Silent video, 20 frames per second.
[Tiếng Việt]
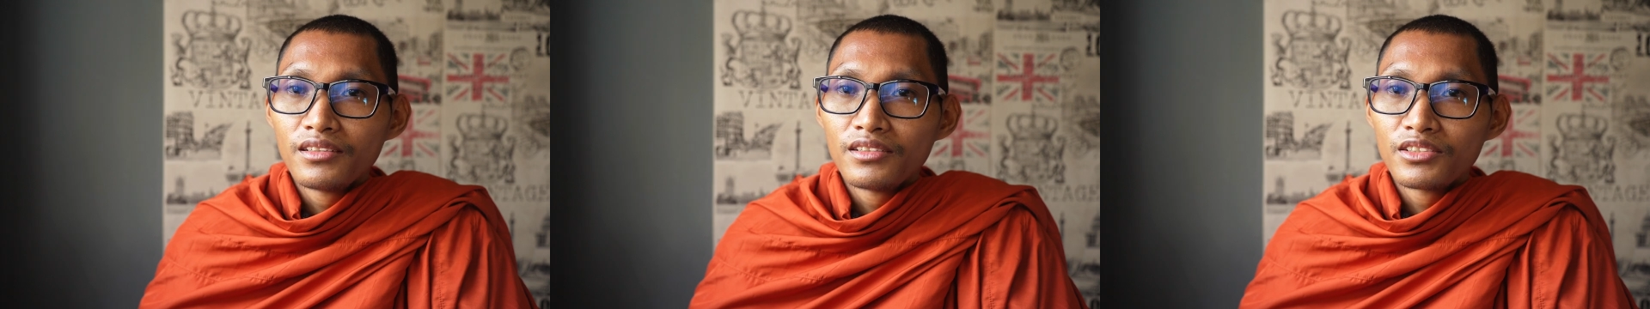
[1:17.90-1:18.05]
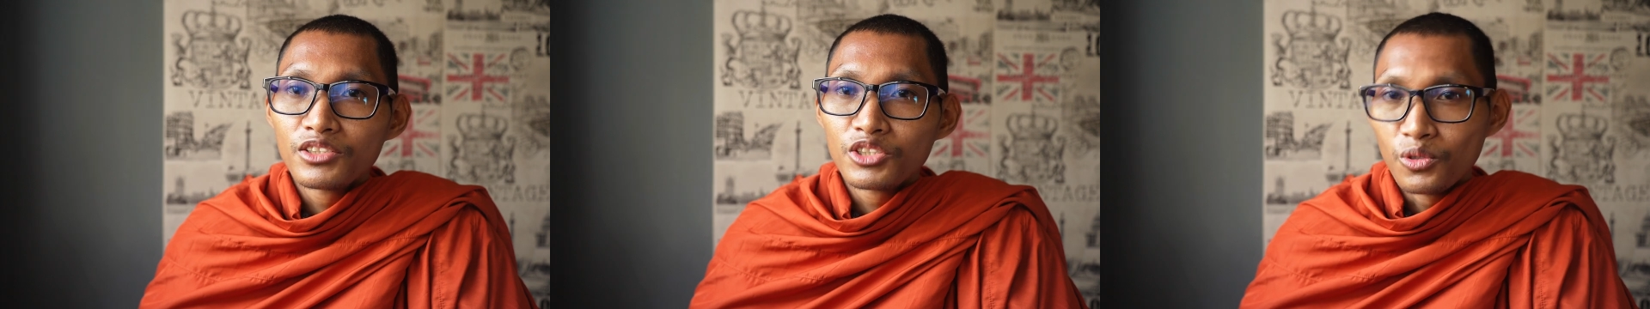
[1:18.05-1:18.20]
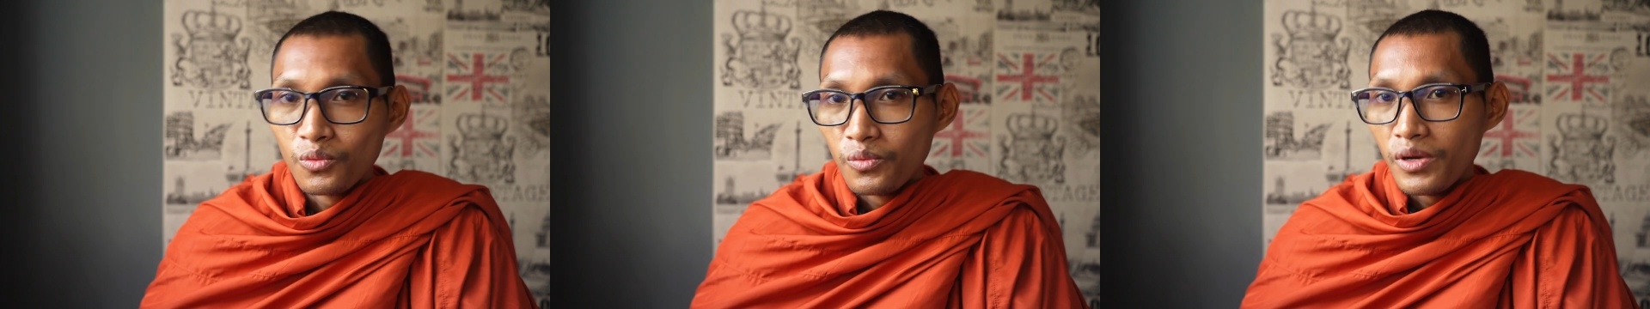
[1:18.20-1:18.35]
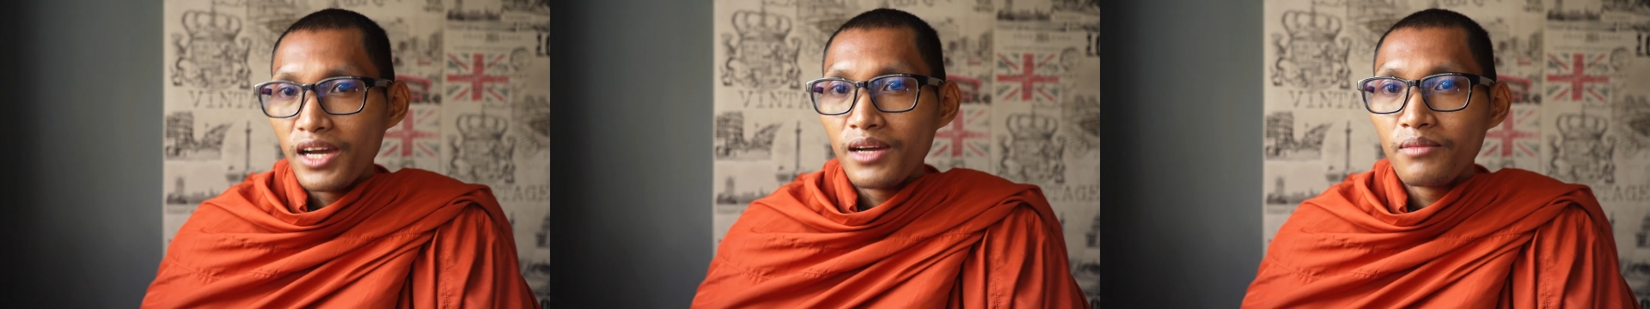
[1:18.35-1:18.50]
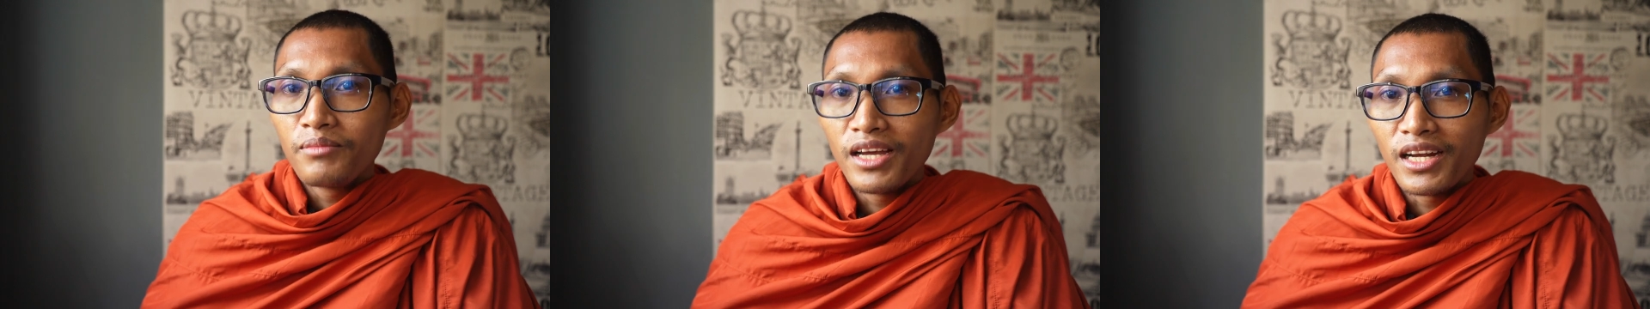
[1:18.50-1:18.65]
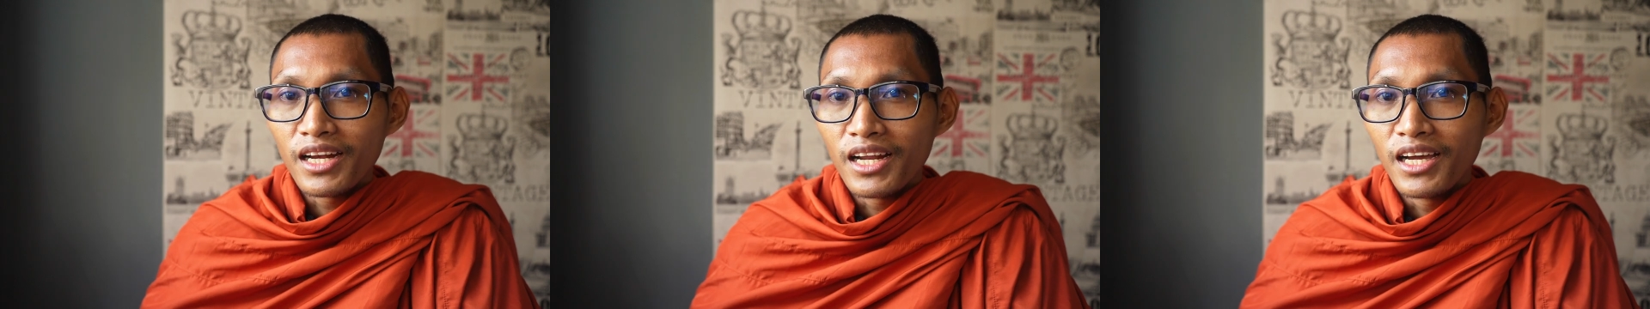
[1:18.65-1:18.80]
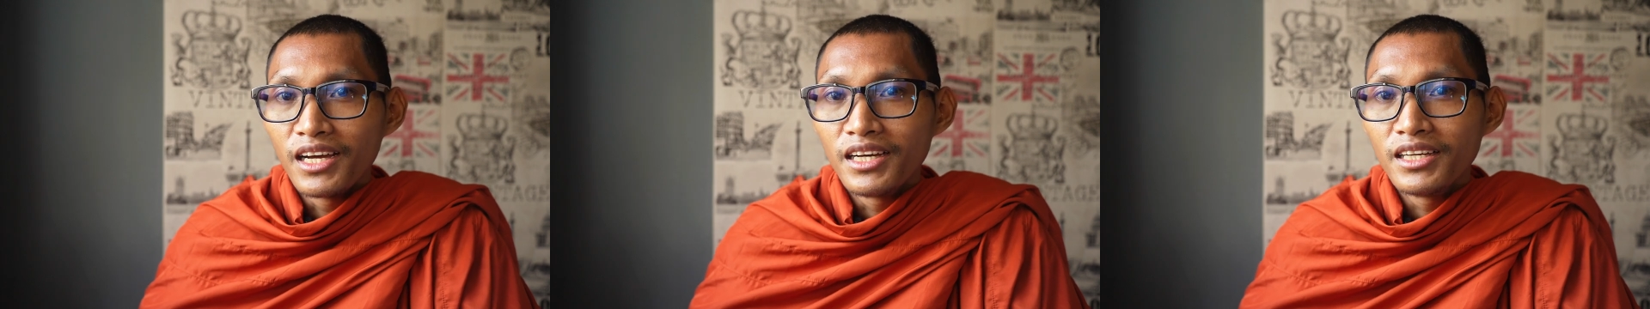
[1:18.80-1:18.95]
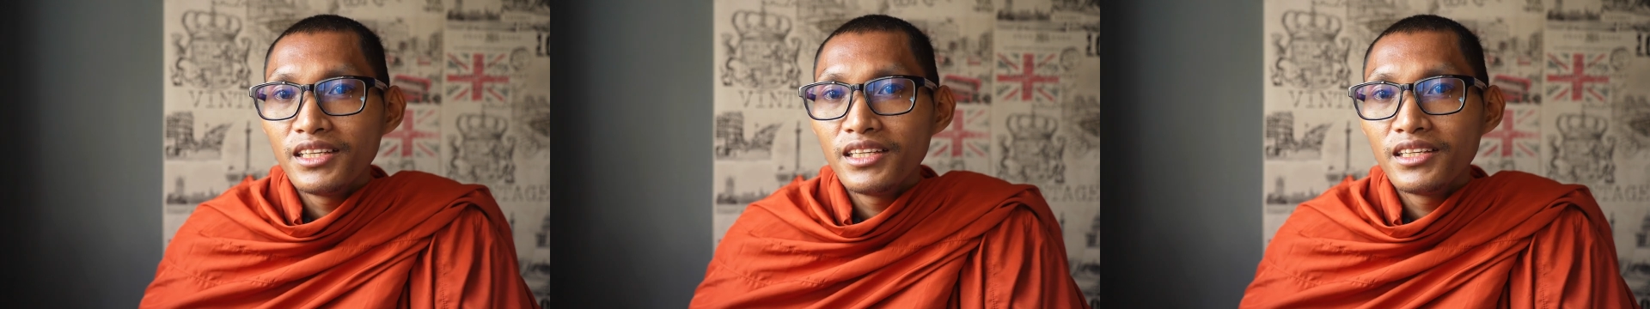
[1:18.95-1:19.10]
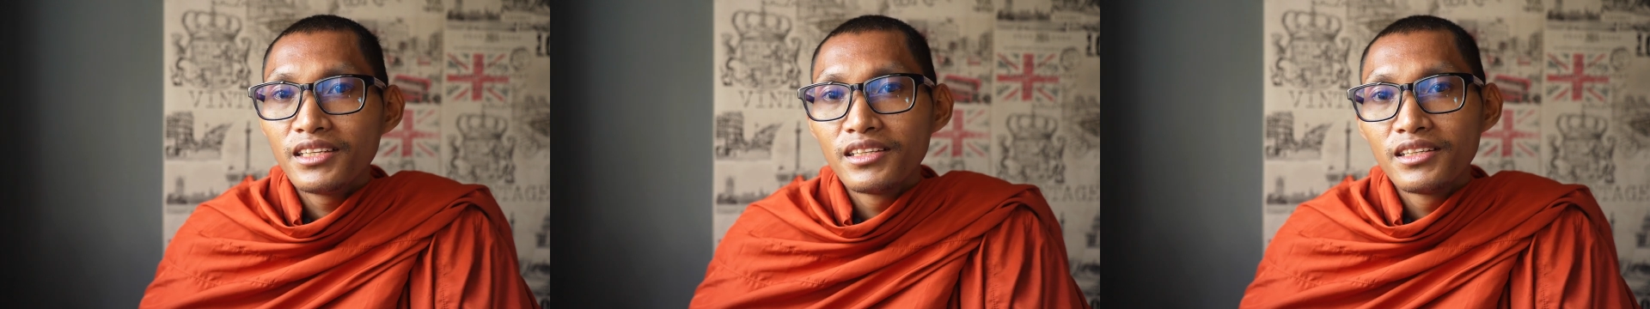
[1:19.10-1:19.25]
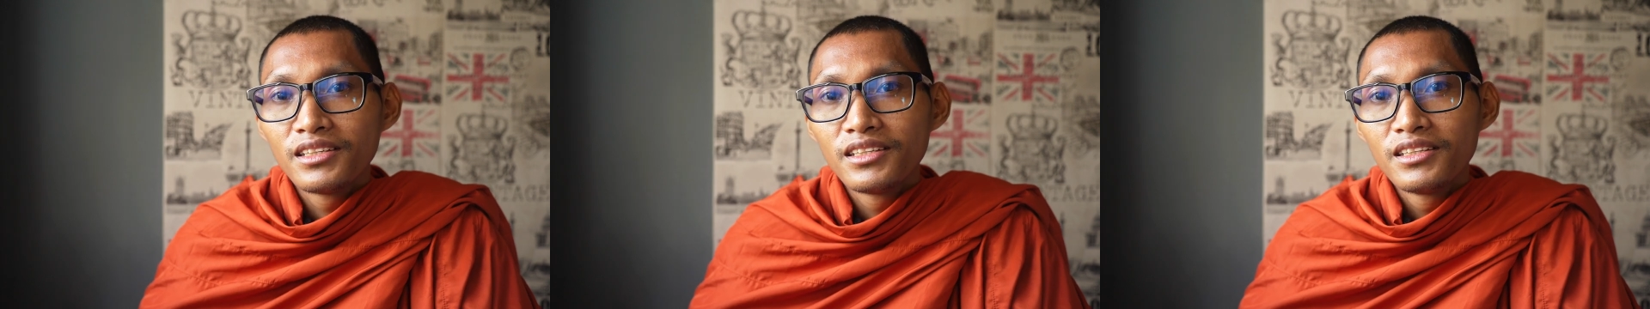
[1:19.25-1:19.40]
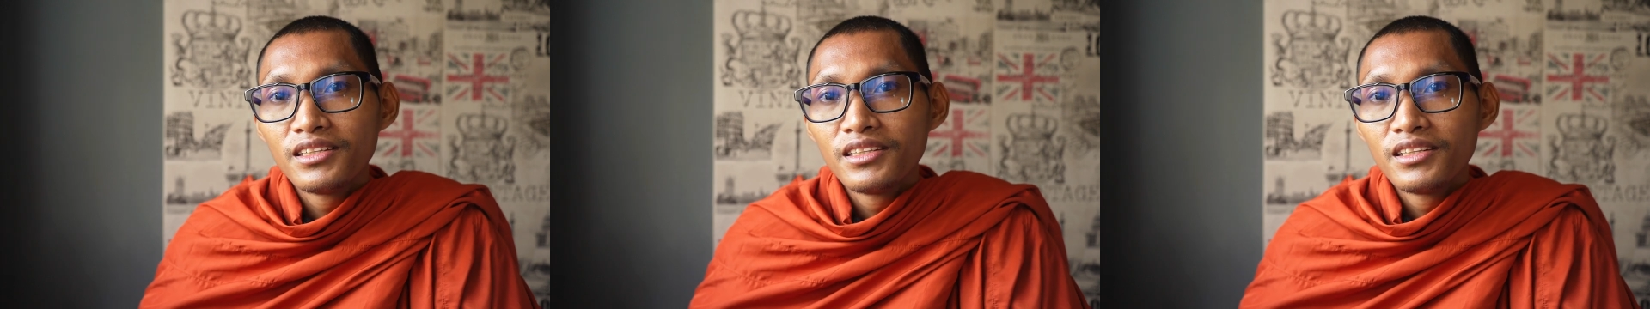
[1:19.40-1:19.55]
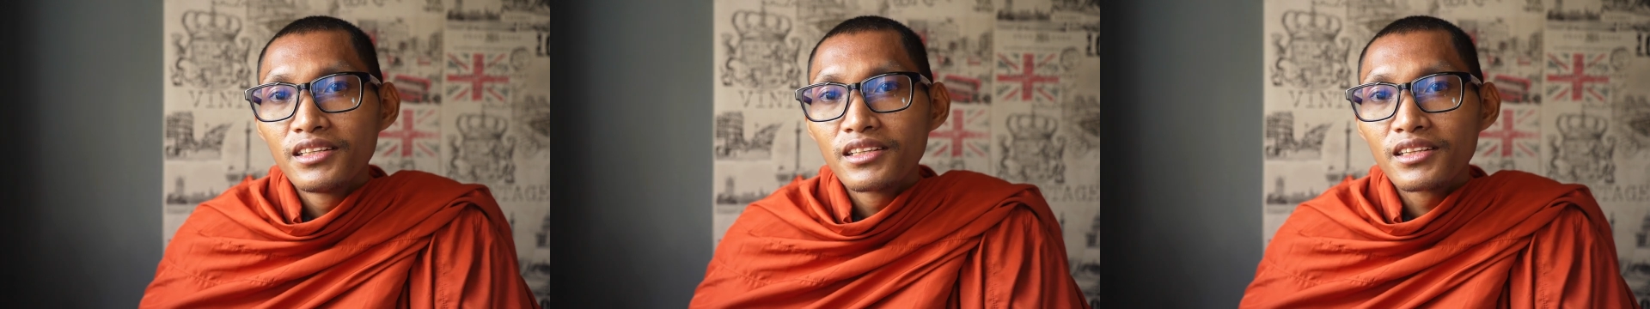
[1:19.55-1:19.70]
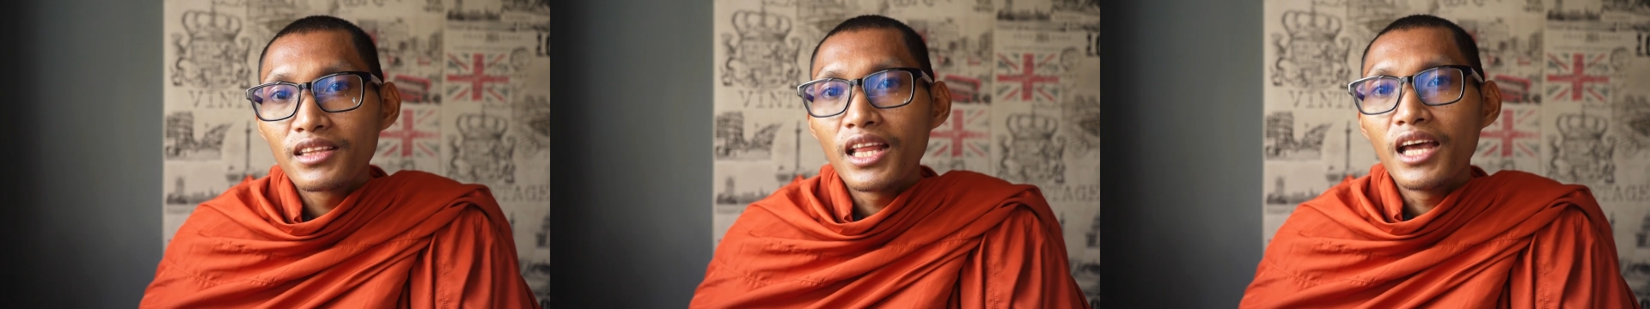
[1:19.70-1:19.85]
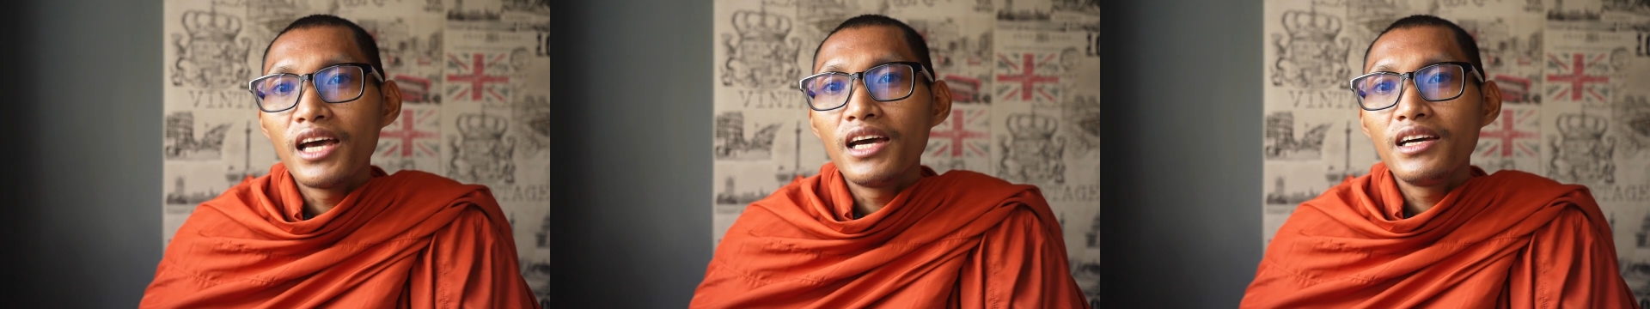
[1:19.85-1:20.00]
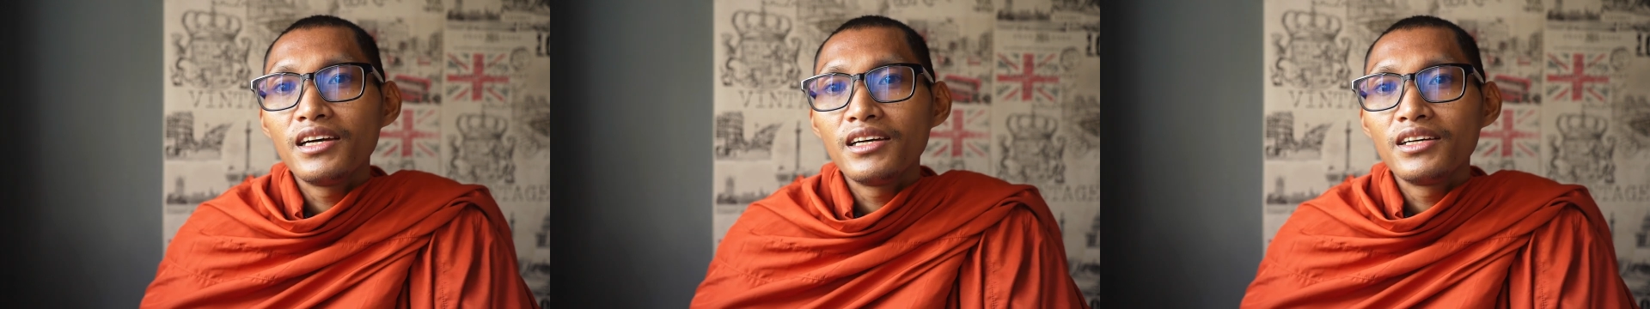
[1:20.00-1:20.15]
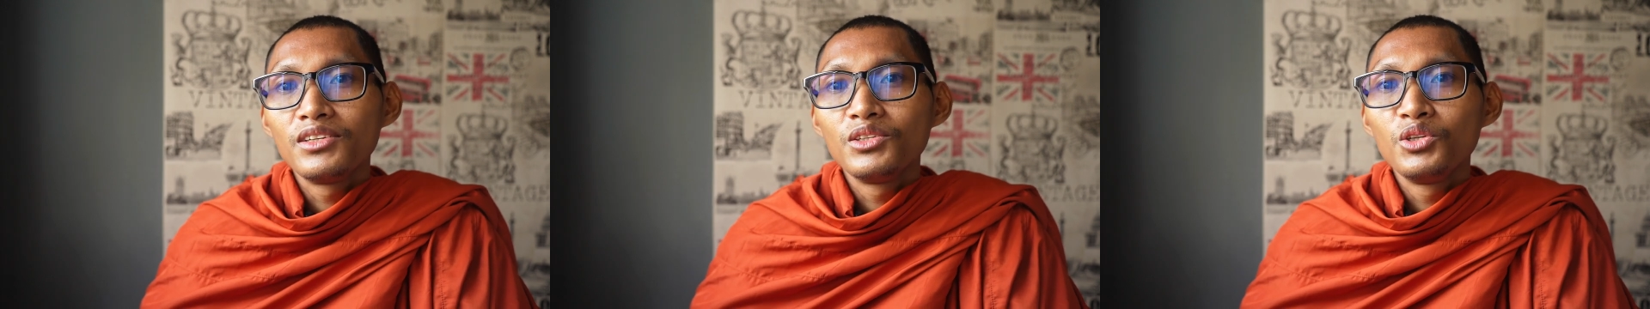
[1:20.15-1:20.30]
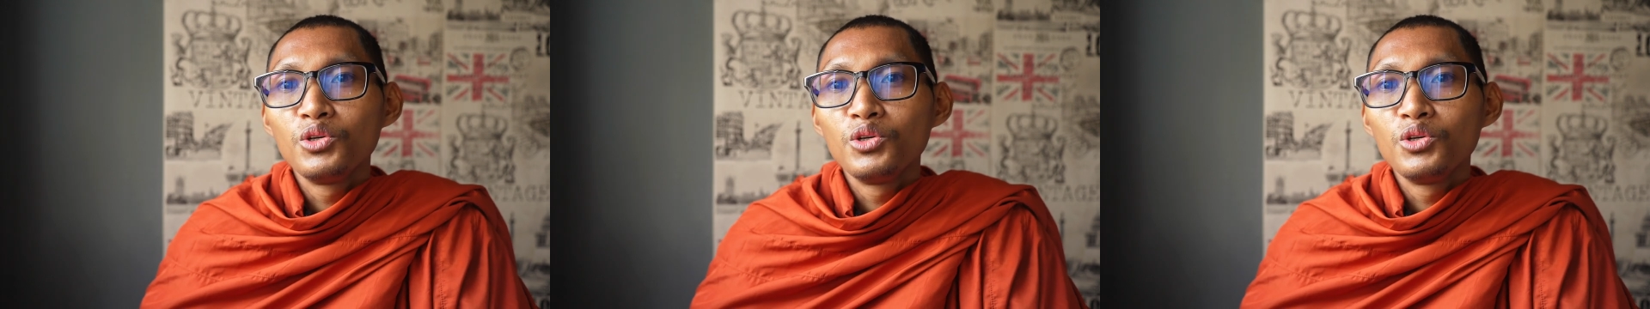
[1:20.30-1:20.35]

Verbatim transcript: sở vắng mặt hỏi. Ta